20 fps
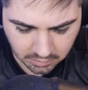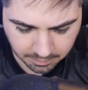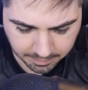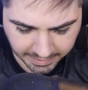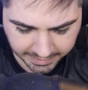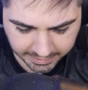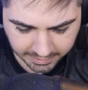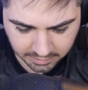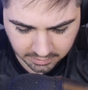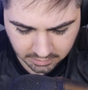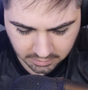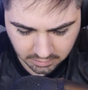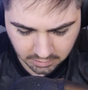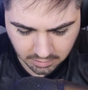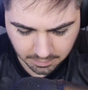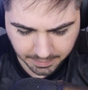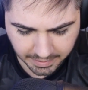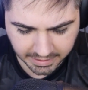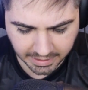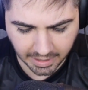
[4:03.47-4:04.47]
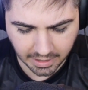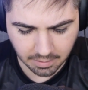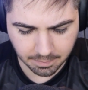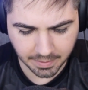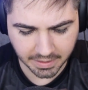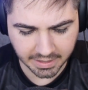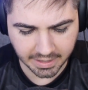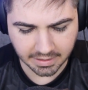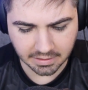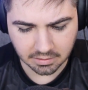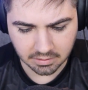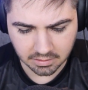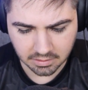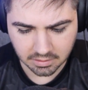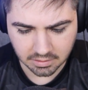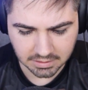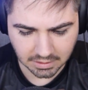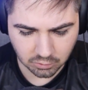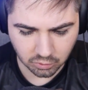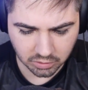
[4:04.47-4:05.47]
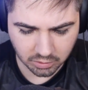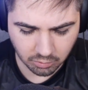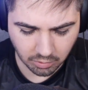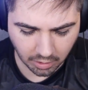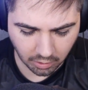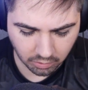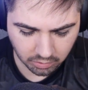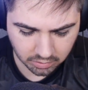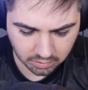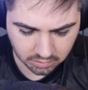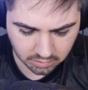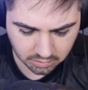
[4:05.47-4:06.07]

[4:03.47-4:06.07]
Pega. Peguei, peguei. Tá tudo igual.